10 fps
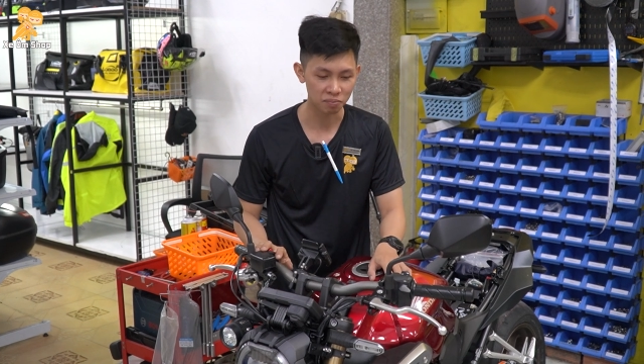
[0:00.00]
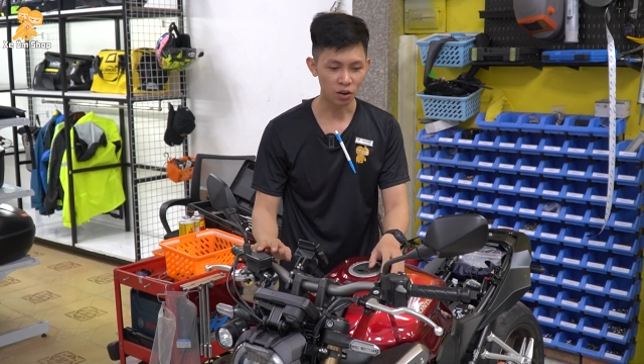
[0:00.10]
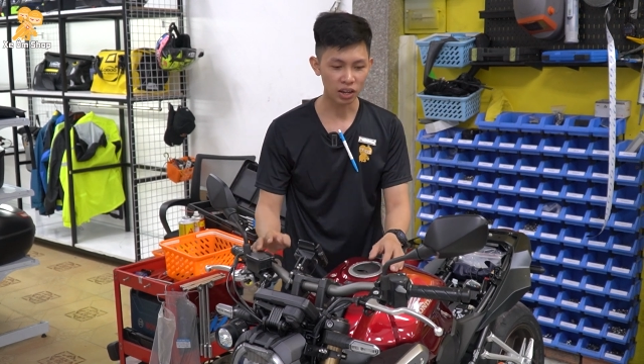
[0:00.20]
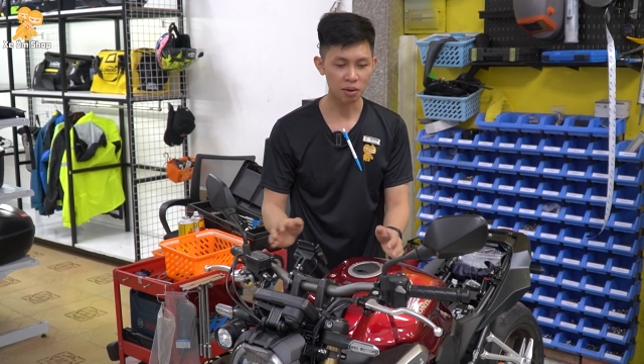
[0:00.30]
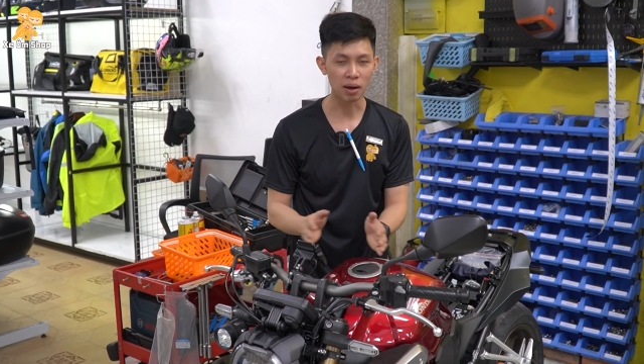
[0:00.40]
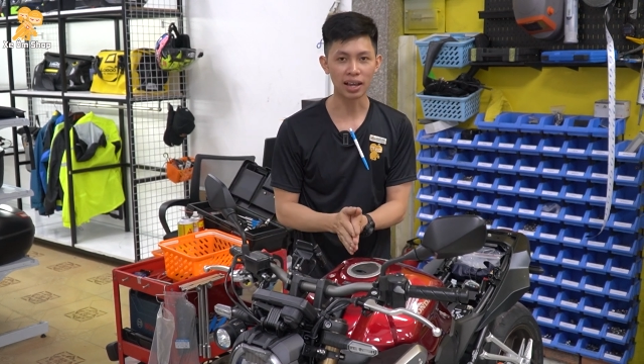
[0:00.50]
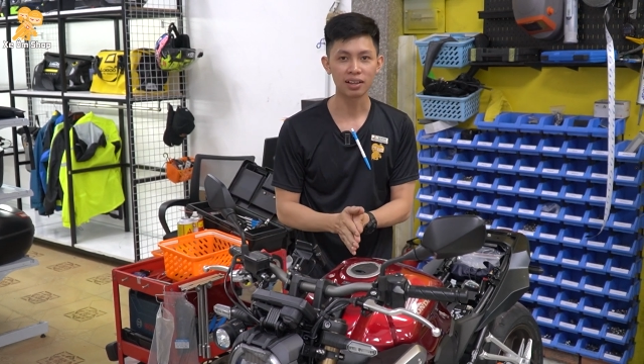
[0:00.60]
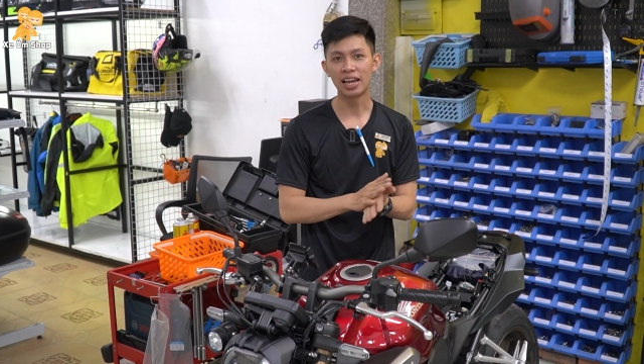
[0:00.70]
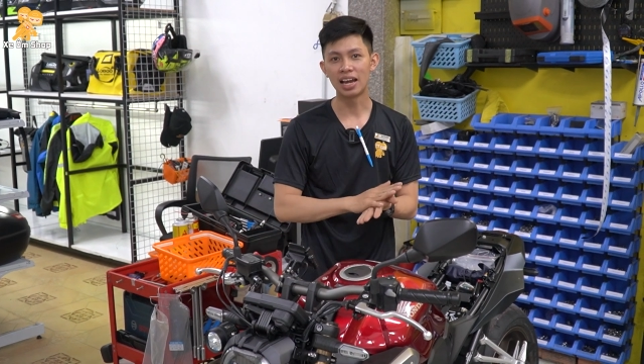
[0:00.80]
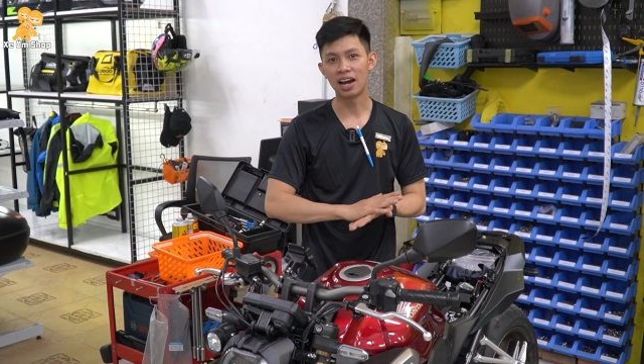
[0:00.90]
Rồi, ok các bạn,
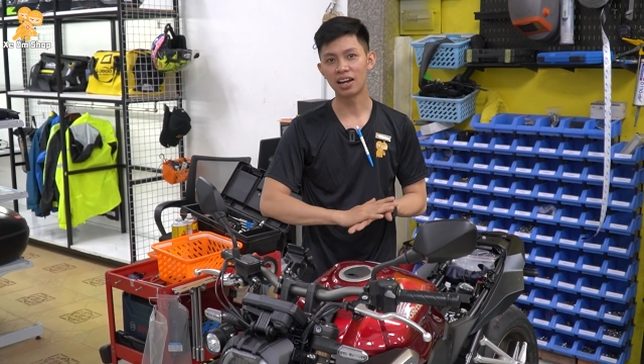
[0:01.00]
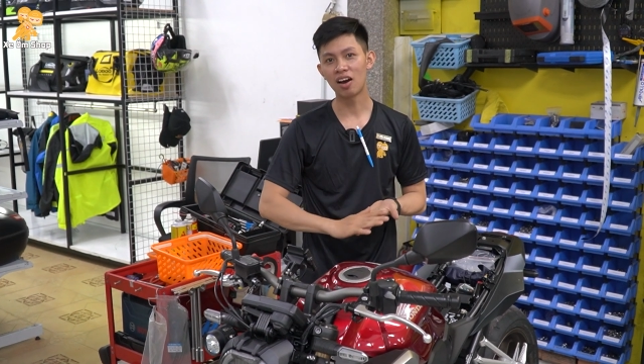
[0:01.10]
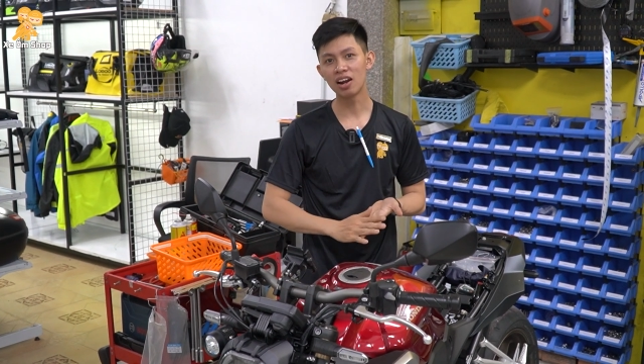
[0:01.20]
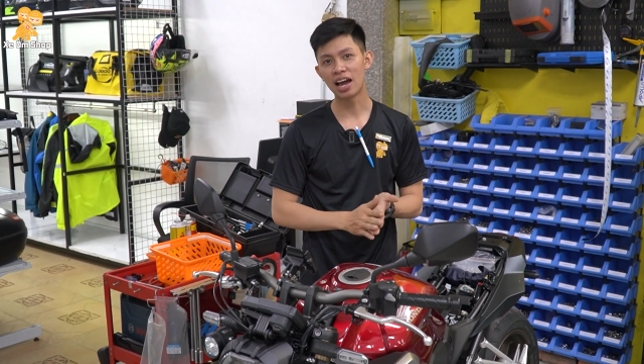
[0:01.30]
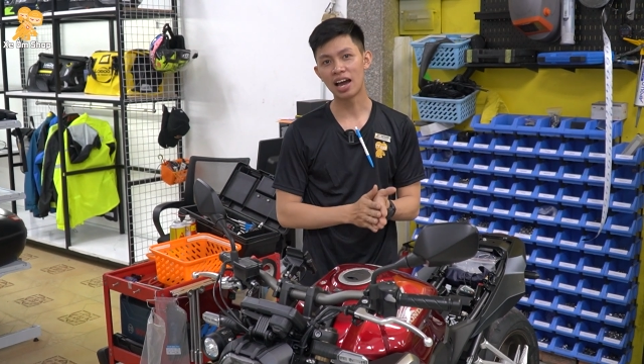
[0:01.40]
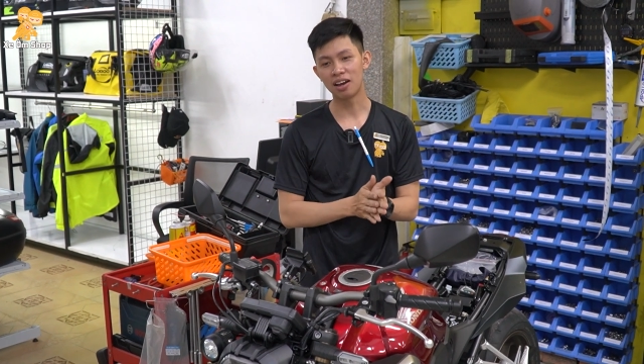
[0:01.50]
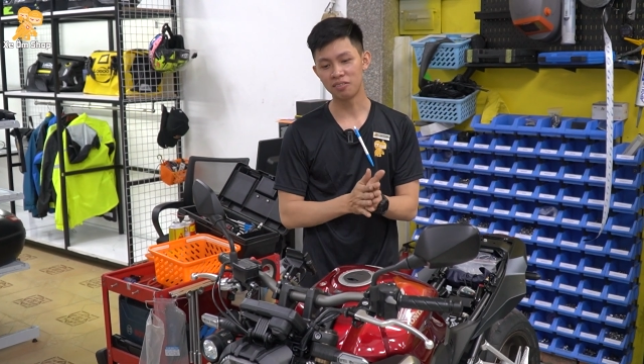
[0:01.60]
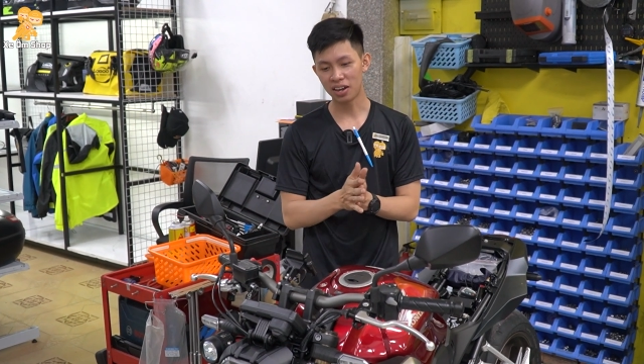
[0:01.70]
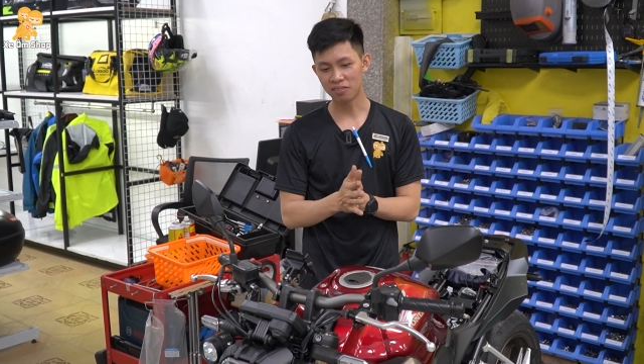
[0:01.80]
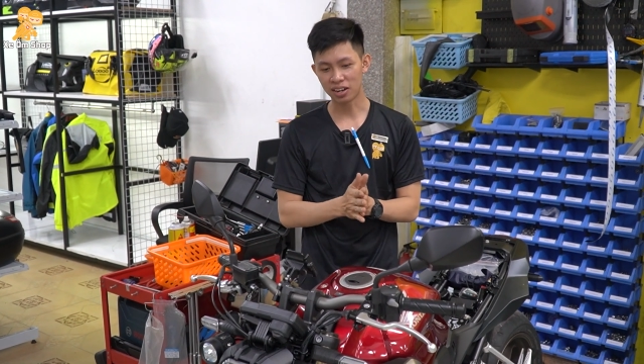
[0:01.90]
thì đó
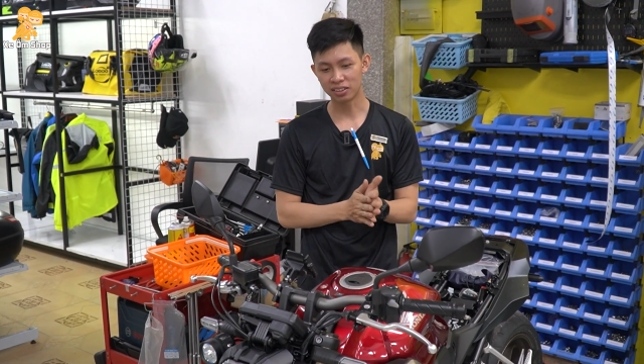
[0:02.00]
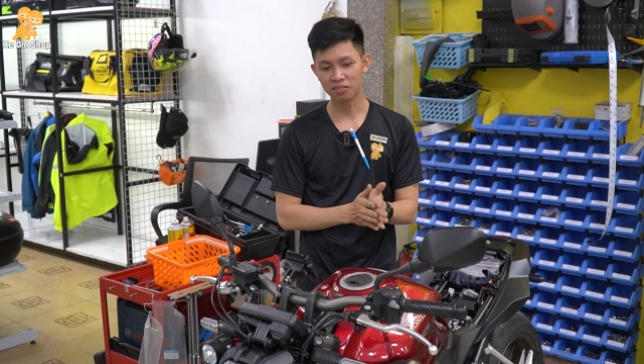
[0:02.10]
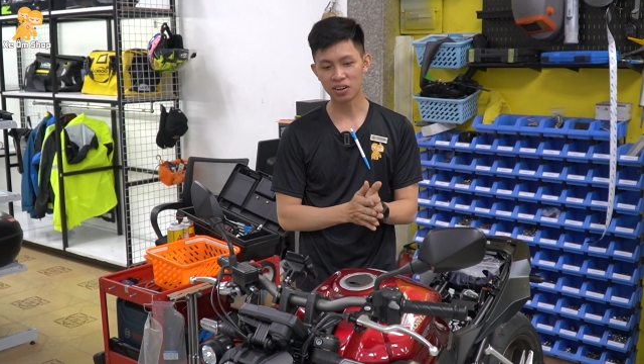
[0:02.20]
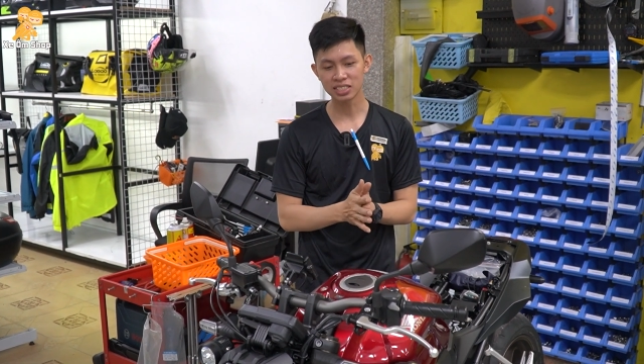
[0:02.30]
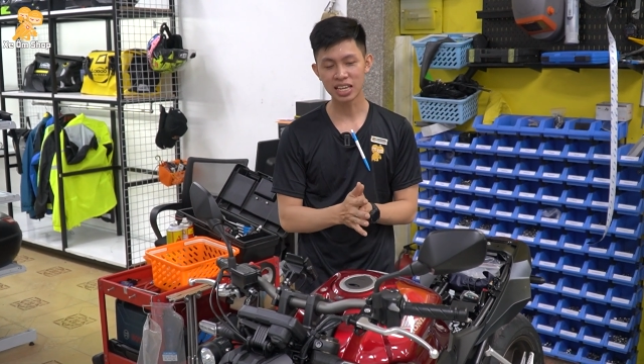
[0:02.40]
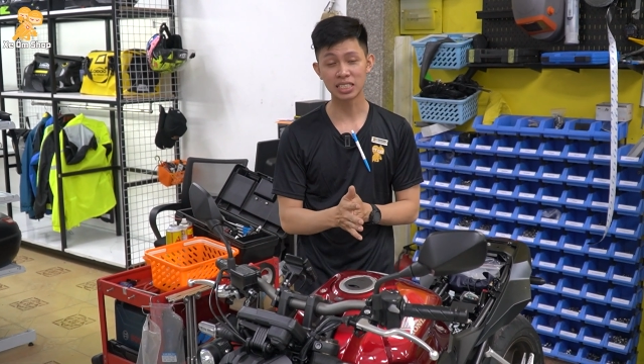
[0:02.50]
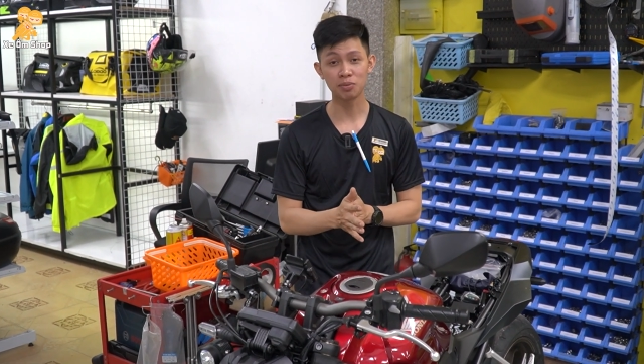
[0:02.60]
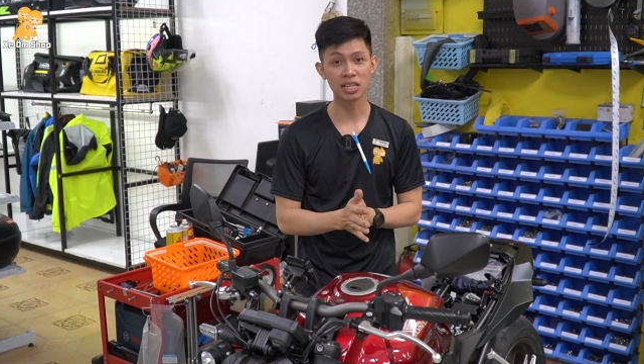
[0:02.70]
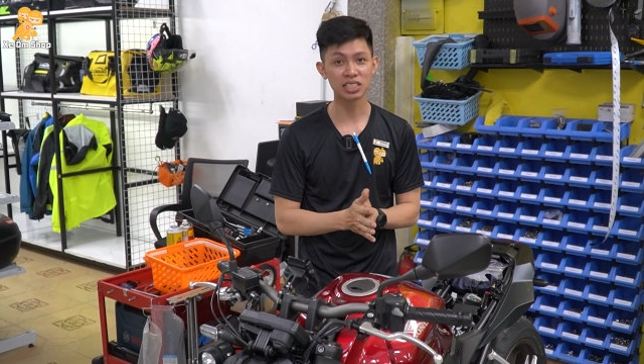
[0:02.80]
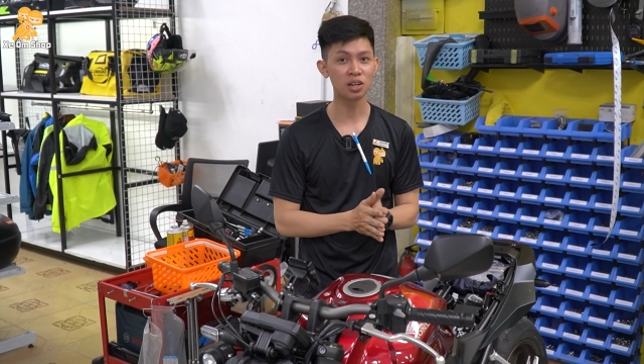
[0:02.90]
là về phần tư vấn xe
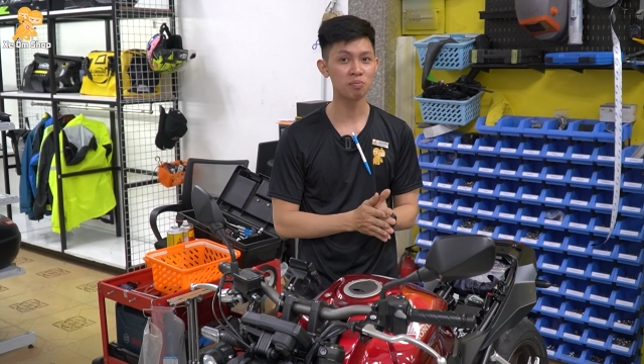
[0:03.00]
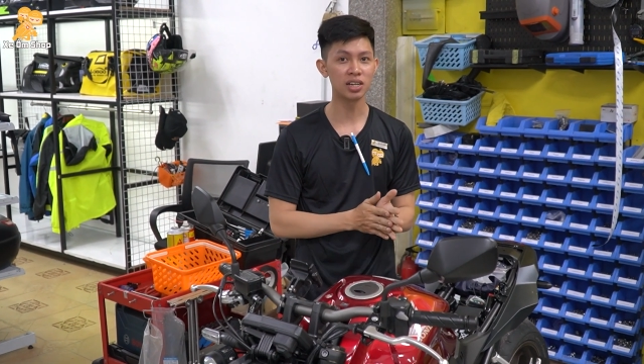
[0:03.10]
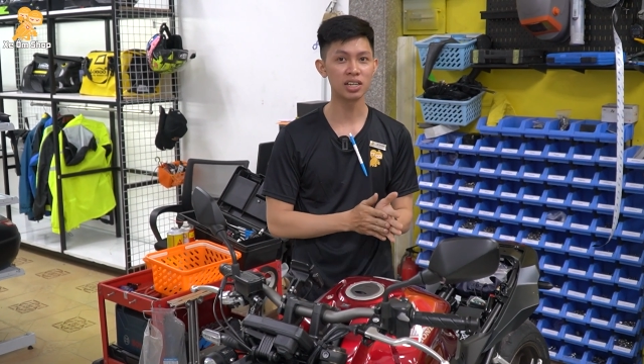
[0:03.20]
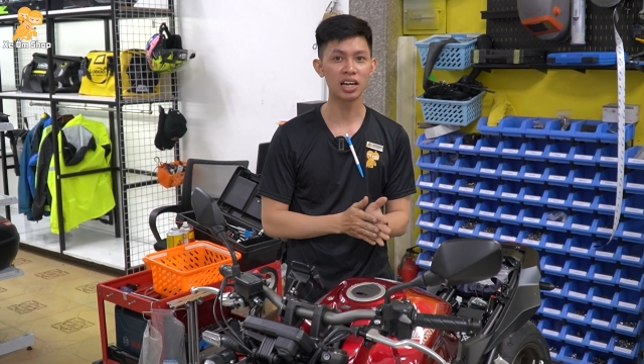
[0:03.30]
C B sáu năm mươi.